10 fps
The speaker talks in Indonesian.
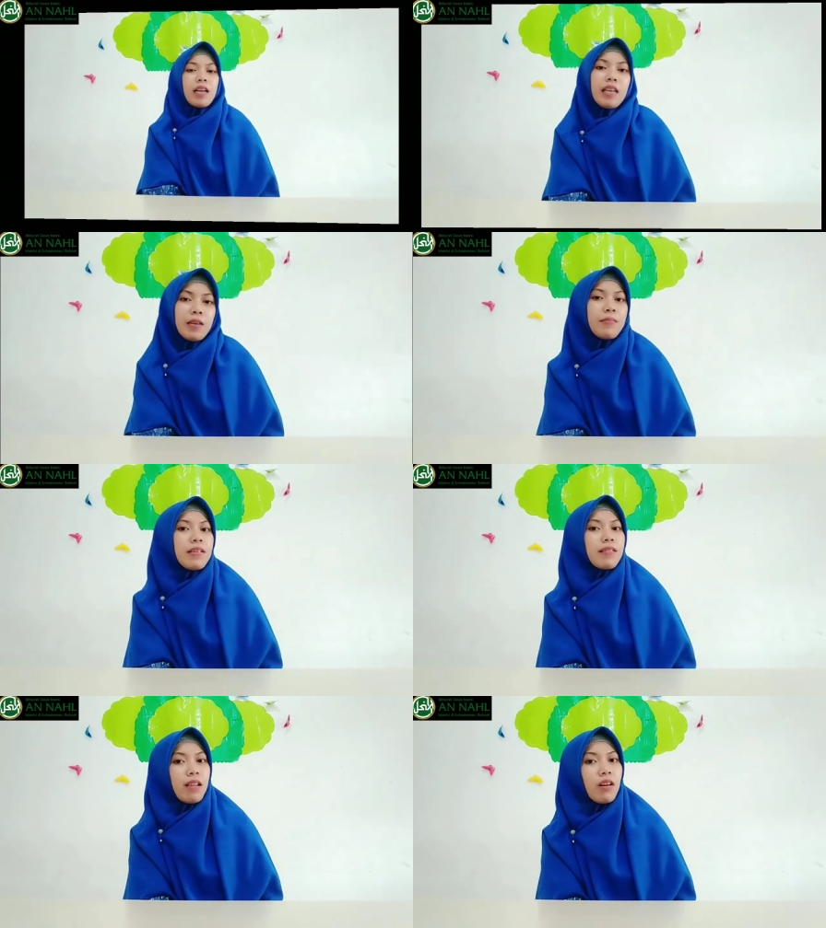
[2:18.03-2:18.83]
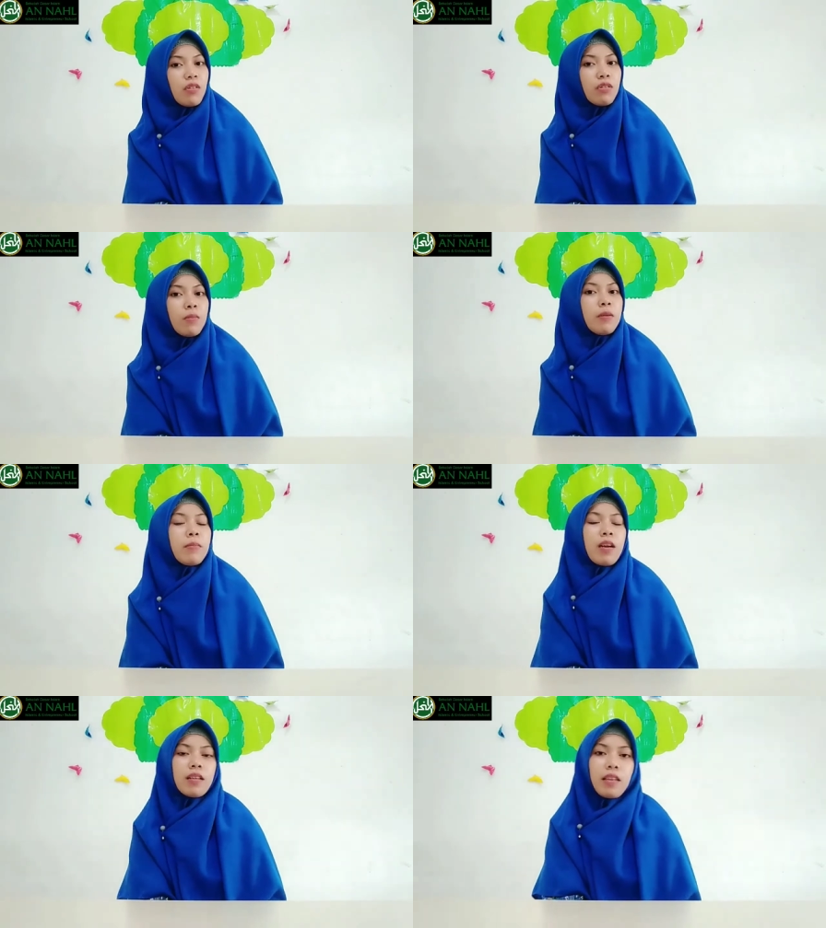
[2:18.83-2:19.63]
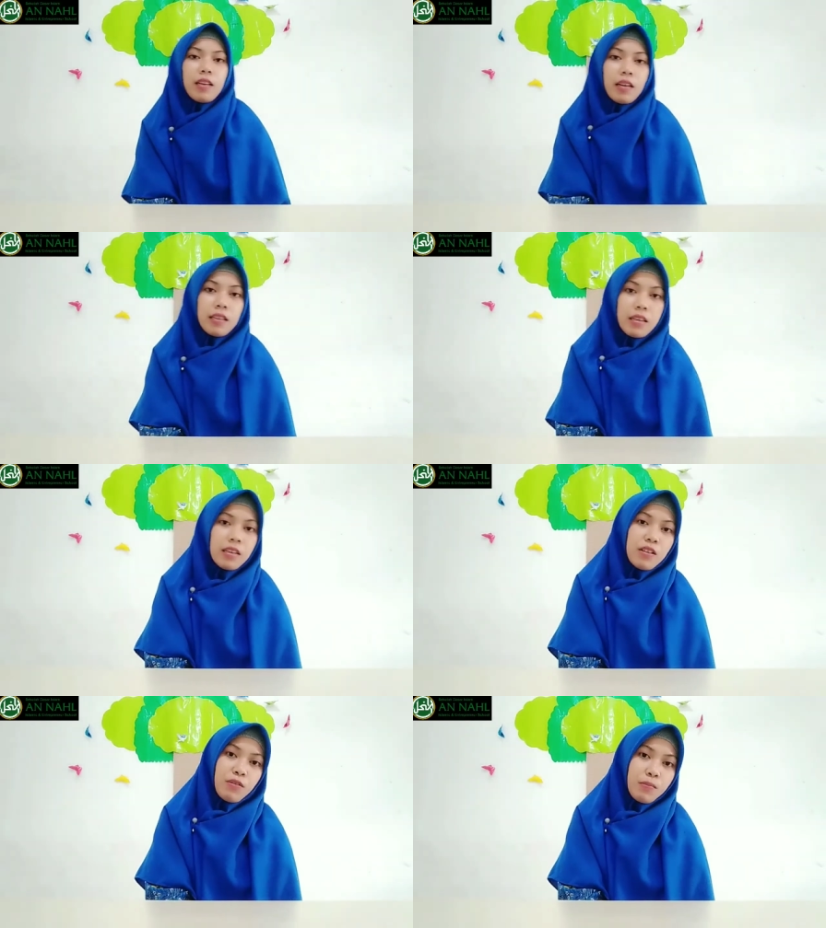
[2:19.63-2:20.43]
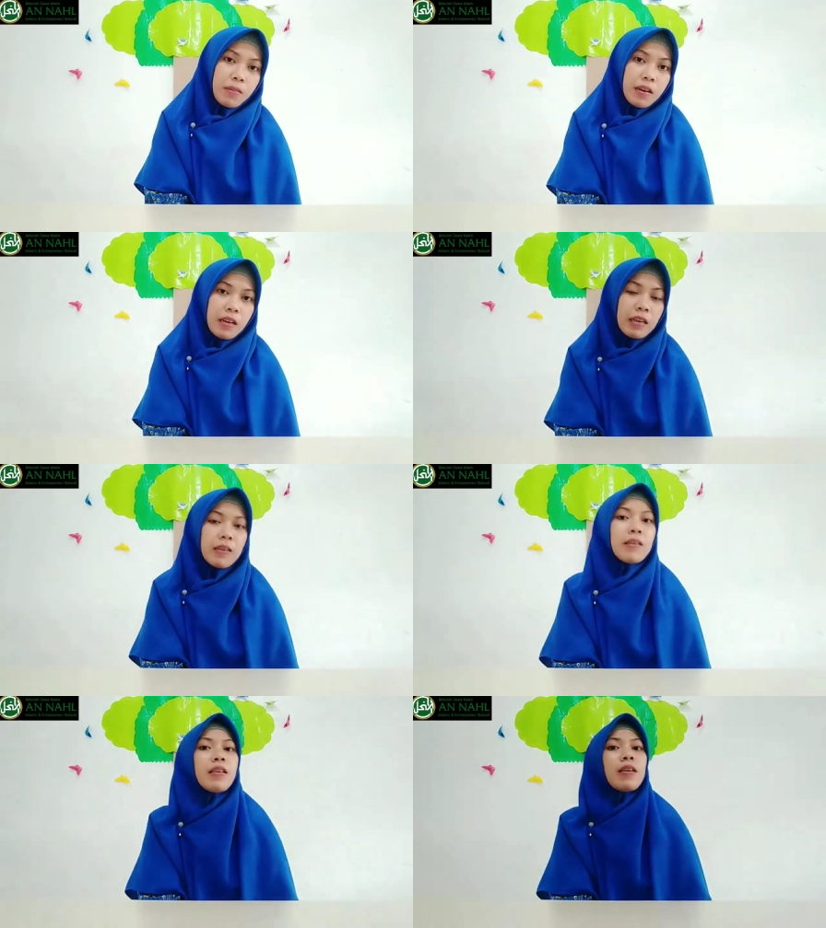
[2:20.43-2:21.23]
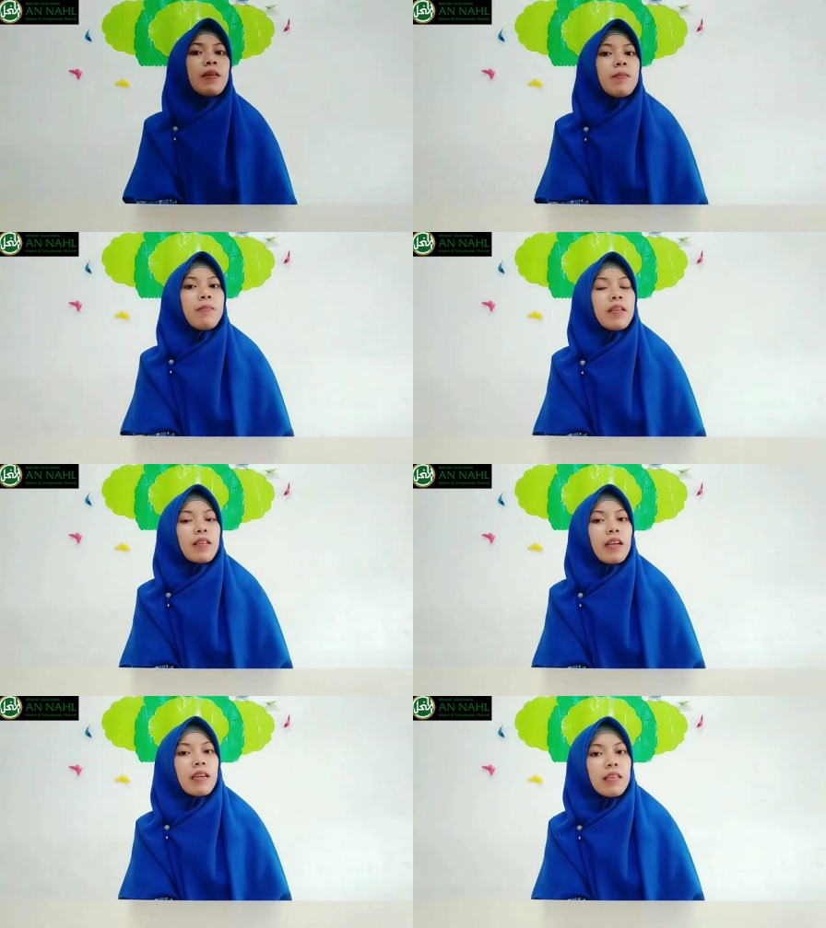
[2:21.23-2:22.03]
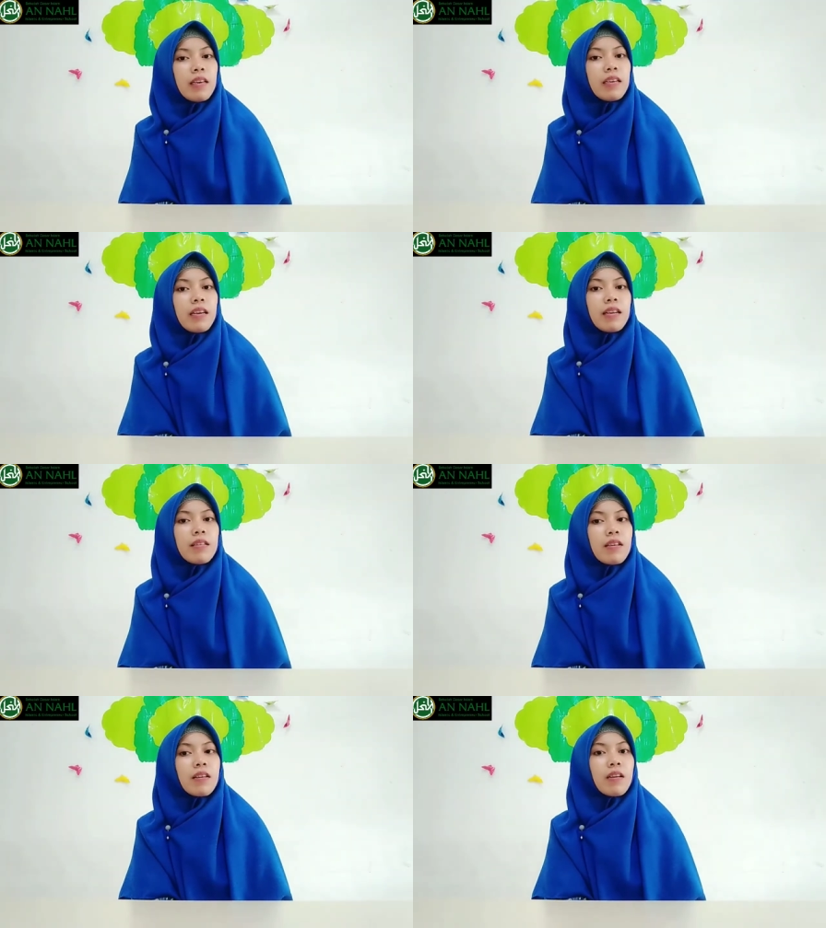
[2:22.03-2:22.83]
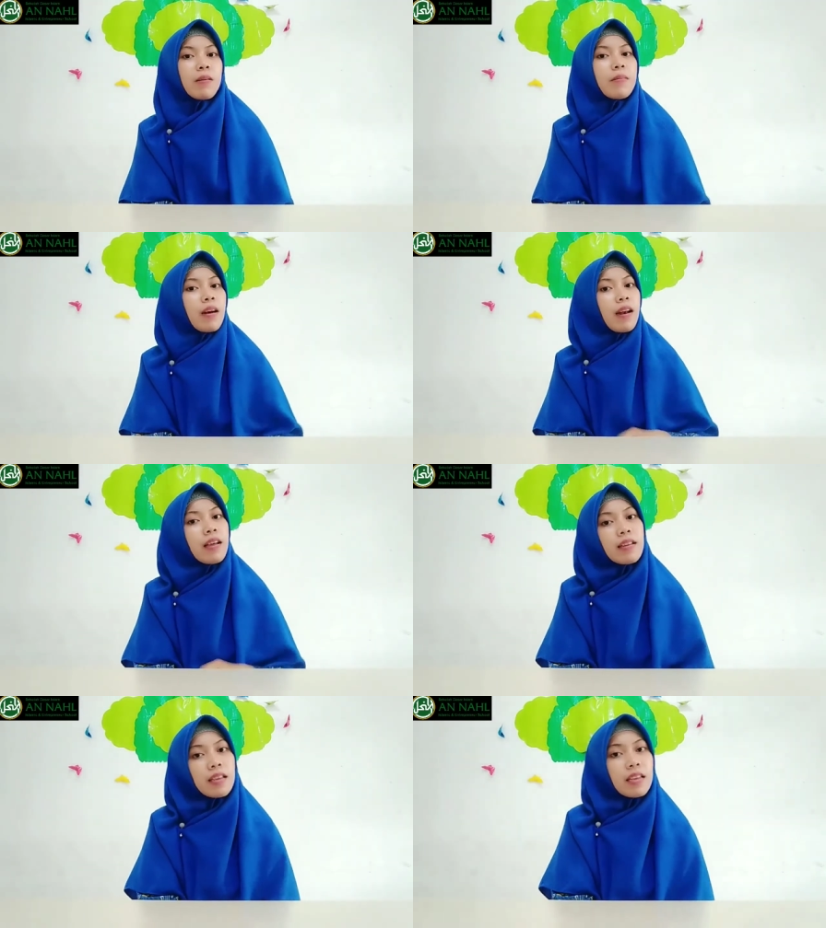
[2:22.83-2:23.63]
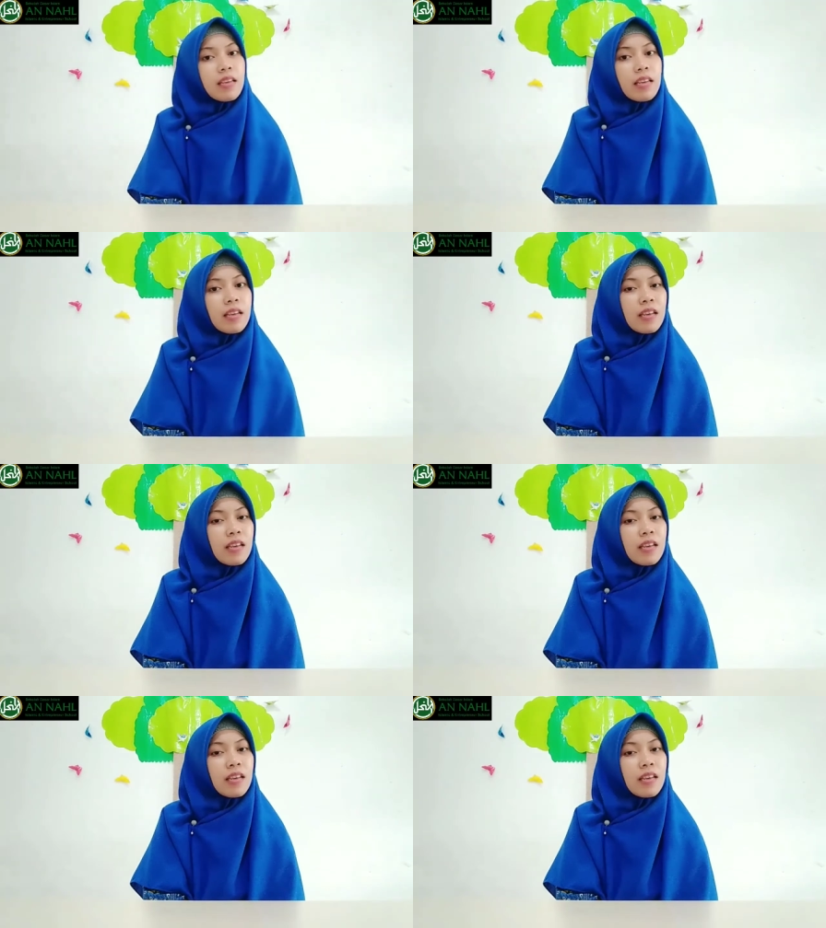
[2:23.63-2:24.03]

Kalian bisa loh mempraktekkannya di rumah Misalnya dengan cara berlari,